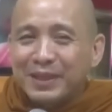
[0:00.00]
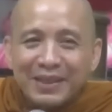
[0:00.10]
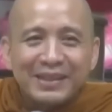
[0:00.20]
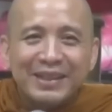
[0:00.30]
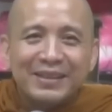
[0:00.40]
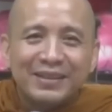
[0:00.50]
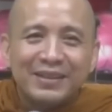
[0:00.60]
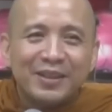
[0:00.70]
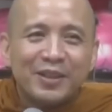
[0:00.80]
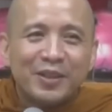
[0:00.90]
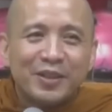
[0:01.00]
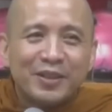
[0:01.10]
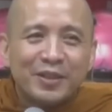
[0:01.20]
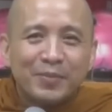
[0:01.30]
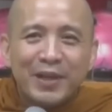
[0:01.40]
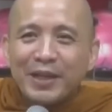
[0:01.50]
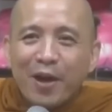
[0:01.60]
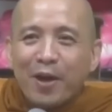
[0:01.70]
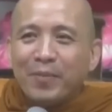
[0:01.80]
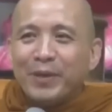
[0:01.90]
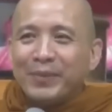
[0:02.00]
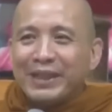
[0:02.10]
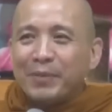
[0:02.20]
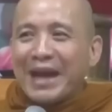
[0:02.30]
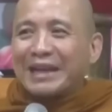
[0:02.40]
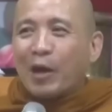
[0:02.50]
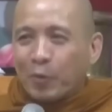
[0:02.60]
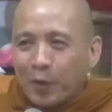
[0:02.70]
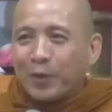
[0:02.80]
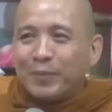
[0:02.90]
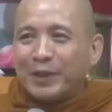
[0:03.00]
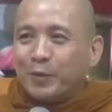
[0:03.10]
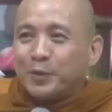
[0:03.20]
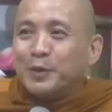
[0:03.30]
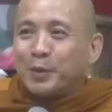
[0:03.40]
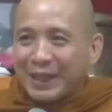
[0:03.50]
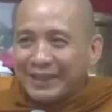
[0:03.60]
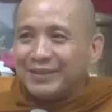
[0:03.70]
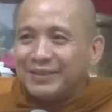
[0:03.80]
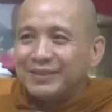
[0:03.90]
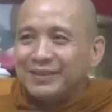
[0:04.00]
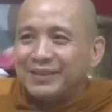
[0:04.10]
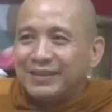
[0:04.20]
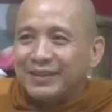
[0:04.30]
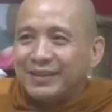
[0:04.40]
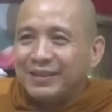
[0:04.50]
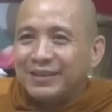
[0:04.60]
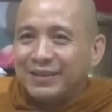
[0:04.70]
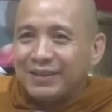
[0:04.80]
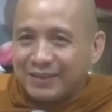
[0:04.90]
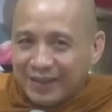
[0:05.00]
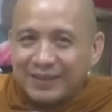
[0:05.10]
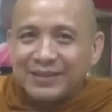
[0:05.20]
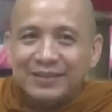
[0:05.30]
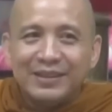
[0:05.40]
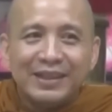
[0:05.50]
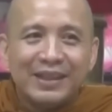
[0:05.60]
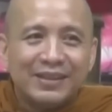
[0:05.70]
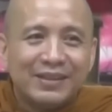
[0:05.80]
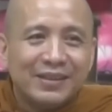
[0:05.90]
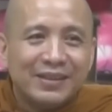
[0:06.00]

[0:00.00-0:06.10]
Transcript: rất là nhanh mới đó mà mình thấy bạc đầu rồi là mình còn chưa chịu thấy nữa thật sự là như vậy